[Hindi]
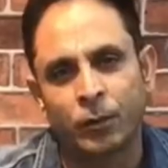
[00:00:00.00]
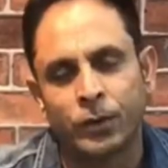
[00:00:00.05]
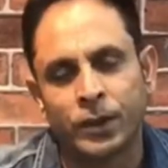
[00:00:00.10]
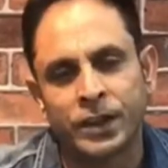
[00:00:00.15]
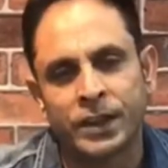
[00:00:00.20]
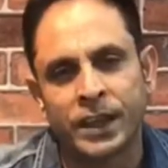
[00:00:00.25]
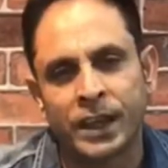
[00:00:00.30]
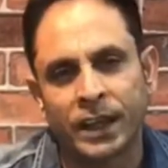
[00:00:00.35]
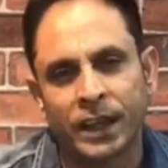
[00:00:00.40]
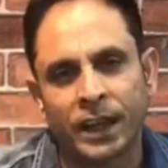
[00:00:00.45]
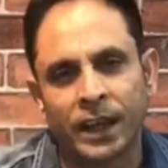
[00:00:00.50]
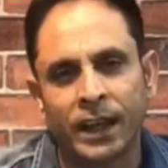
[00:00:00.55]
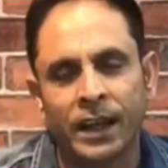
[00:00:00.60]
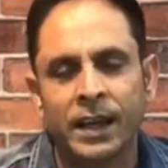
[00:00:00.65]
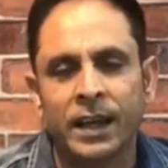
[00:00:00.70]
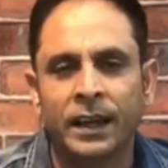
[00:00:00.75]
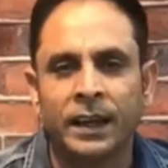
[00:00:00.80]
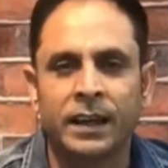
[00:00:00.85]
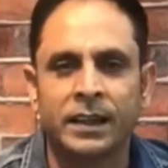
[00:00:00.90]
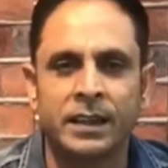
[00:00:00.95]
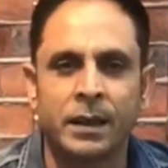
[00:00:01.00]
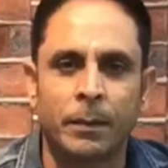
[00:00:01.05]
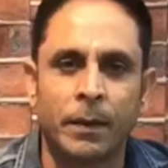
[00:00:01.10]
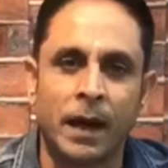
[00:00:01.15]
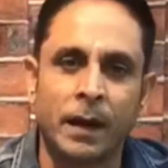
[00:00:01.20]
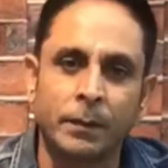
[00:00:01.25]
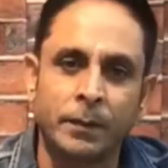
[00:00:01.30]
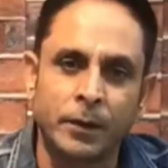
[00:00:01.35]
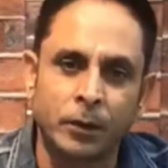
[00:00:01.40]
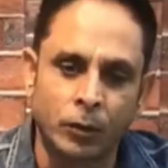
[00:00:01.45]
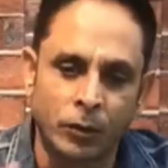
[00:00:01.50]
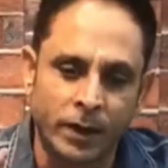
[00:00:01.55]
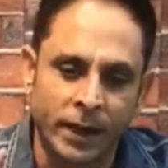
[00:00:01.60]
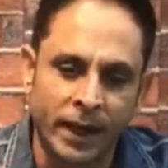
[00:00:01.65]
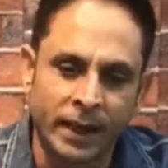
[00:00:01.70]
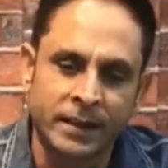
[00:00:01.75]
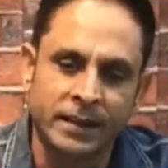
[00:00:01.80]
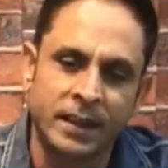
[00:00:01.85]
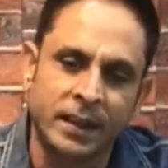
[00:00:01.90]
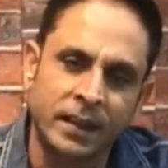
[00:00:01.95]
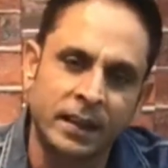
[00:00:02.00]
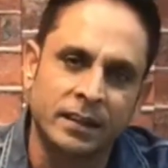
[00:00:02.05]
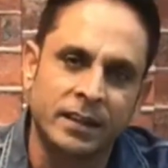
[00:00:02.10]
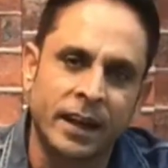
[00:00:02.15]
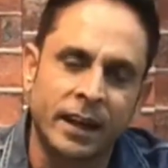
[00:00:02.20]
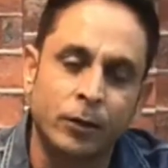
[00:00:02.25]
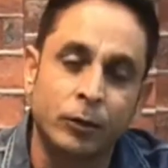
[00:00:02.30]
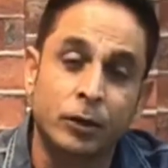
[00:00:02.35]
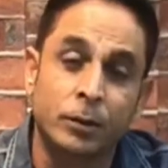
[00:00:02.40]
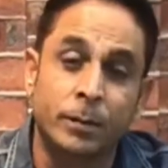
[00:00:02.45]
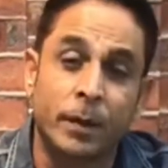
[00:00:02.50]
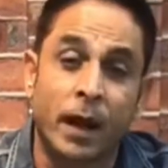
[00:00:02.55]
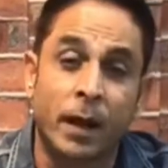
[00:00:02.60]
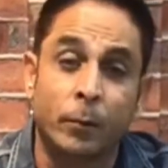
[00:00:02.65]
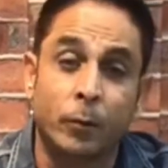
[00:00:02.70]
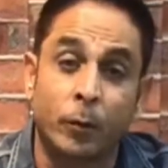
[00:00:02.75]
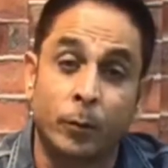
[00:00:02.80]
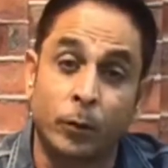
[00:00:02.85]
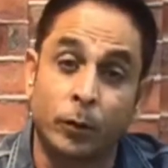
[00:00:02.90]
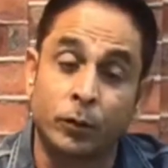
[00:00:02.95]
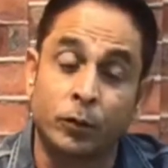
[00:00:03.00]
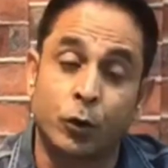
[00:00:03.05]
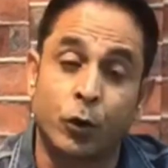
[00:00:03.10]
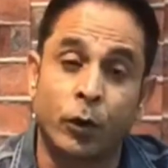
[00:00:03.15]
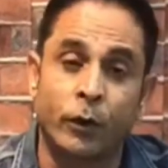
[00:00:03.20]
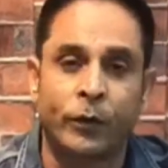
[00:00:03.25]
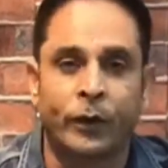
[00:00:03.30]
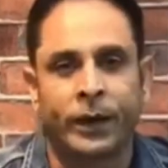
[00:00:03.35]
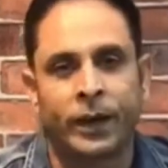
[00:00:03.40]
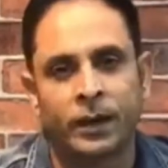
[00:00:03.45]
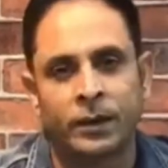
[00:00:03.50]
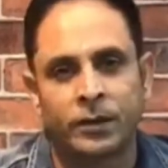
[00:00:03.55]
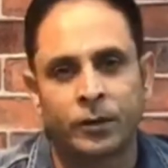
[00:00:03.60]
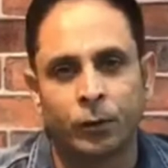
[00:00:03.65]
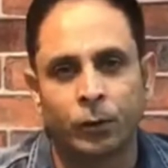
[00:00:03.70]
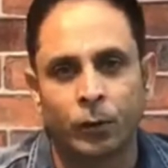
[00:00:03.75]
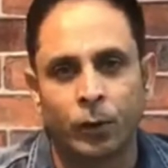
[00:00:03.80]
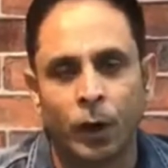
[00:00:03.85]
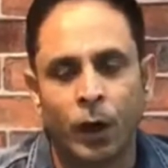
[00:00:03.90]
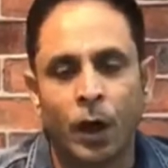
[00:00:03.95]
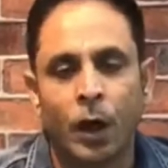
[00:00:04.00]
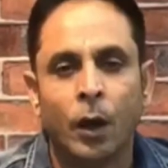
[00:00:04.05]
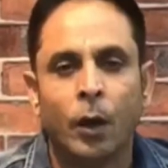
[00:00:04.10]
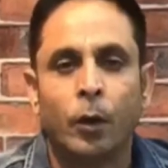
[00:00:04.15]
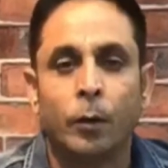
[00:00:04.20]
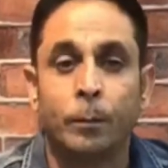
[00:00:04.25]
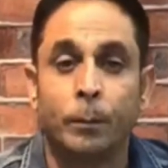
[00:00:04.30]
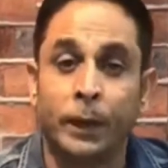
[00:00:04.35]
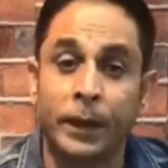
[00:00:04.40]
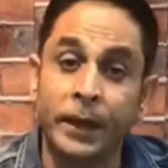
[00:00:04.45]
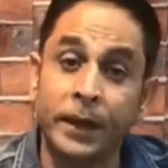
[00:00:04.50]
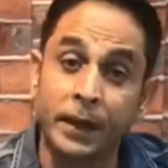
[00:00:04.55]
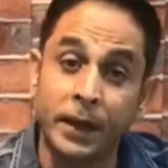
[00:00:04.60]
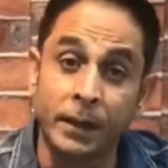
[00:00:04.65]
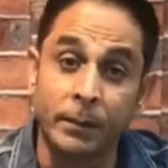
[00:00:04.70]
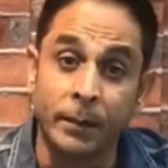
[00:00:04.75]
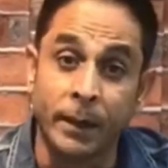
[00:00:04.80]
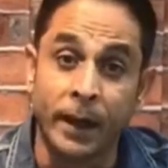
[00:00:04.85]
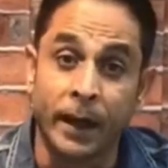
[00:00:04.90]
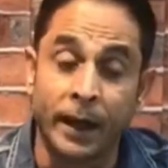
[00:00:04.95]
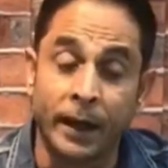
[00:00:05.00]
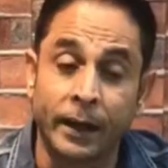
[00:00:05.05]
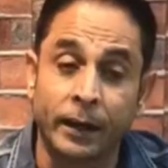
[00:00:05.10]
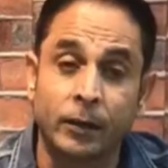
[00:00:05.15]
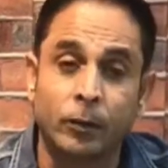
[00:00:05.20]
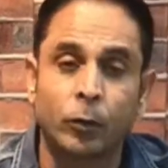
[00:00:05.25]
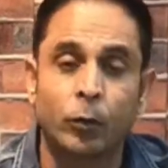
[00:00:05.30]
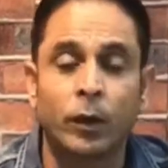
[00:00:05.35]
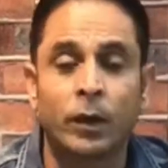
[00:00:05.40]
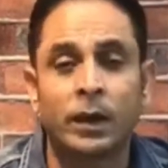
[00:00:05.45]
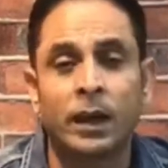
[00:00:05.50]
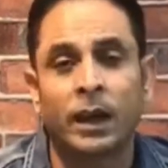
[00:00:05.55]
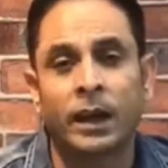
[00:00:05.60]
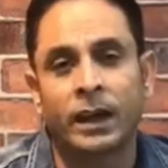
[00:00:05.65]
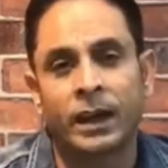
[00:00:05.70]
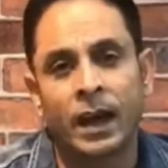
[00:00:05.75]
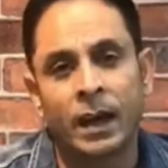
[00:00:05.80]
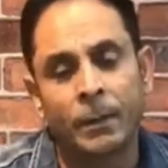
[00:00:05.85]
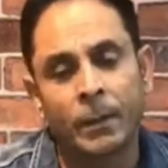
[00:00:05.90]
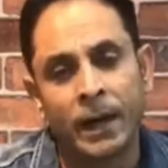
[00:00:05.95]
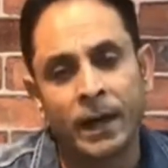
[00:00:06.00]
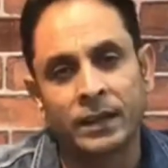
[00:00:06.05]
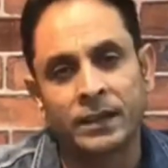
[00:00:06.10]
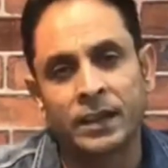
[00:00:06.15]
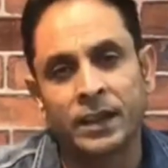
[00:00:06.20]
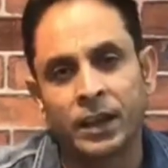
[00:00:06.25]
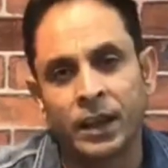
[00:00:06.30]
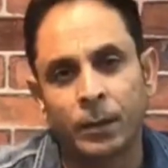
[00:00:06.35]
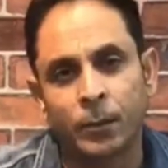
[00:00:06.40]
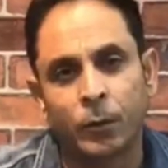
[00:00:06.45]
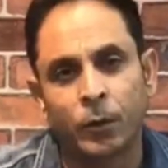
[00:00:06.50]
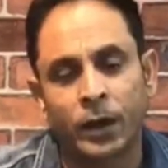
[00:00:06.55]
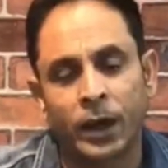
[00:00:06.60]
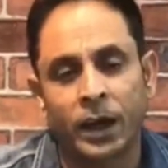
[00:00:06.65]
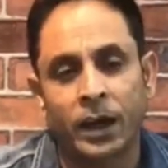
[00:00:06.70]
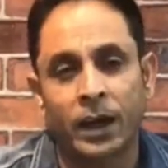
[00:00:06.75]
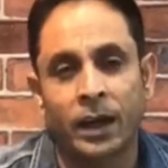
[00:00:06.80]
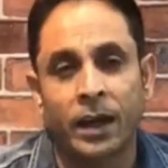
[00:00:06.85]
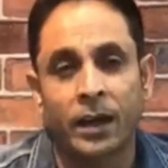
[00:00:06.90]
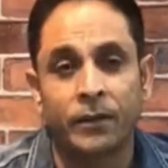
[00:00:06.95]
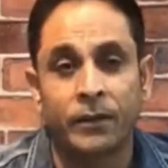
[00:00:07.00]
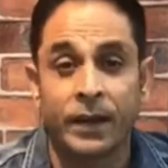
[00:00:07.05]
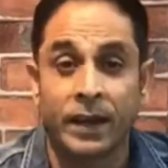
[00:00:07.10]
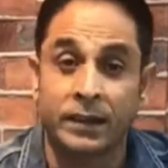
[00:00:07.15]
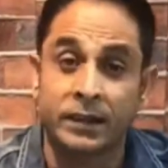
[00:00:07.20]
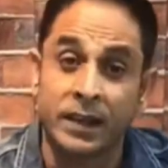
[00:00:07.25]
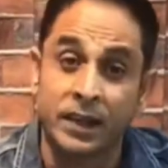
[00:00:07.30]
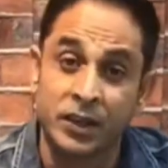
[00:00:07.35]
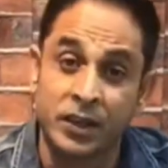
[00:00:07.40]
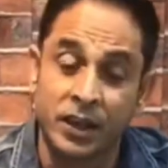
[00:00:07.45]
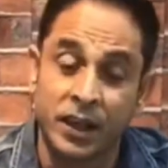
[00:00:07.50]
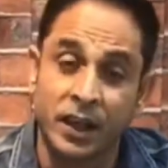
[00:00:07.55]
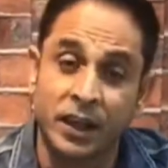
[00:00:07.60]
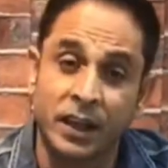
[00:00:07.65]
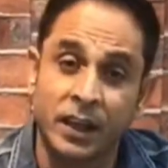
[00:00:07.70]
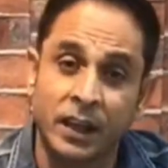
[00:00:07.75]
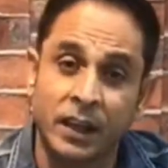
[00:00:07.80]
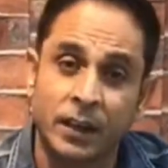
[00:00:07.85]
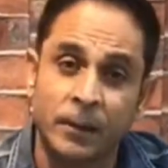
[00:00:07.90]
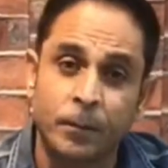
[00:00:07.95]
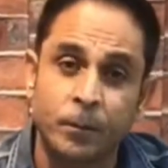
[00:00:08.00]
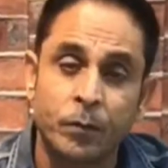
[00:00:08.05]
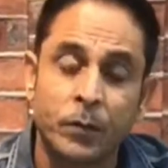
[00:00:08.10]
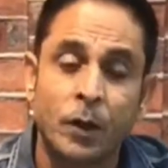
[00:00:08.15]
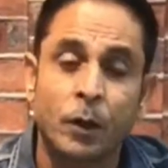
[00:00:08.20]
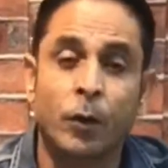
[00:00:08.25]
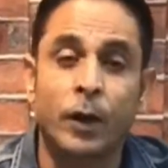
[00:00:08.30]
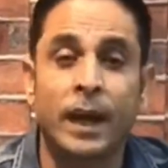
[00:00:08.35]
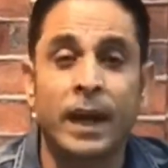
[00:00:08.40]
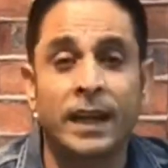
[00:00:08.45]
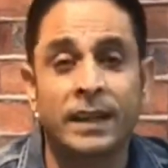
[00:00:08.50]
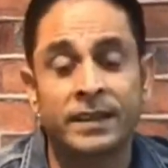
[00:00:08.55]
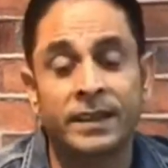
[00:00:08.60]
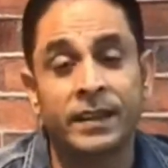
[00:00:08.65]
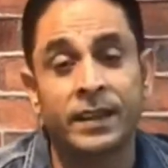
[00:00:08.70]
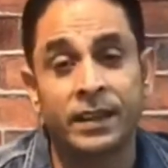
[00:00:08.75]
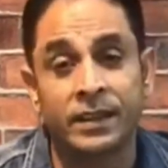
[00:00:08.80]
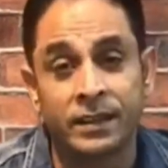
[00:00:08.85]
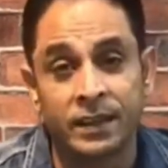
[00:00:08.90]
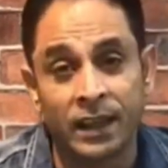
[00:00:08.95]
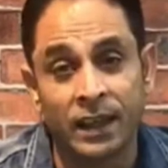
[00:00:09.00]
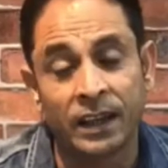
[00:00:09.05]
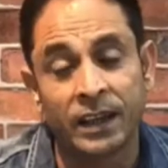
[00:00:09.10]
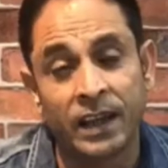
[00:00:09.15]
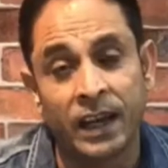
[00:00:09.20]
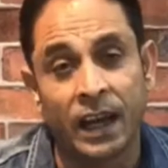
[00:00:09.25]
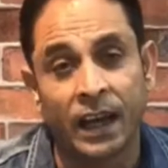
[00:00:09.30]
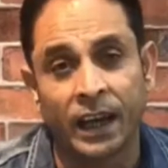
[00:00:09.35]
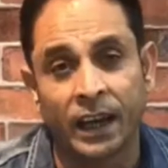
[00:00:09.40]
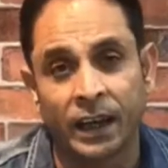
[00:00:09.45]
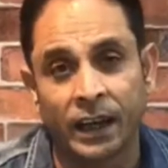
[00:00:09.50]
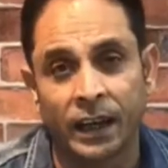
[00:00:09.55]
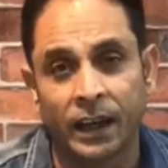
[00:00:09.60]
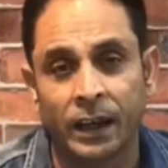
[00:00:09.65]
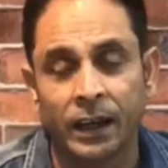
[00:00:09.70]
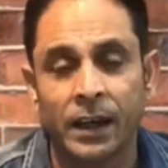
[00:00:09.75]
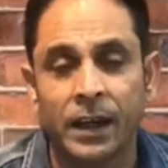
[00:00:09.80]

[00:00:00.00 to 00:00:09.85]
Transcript: होनी चाहिए कि जब आपकी जो नेक्स्ट सीरीज आए उसमें आपको बहुत कॉन्फिडेंस हो और बड़ी टीमें आए तो अगर आप ऐसी टीमों के खिलाफ ऐसा शेकी और ऐसे रिजल्ट लाएंगे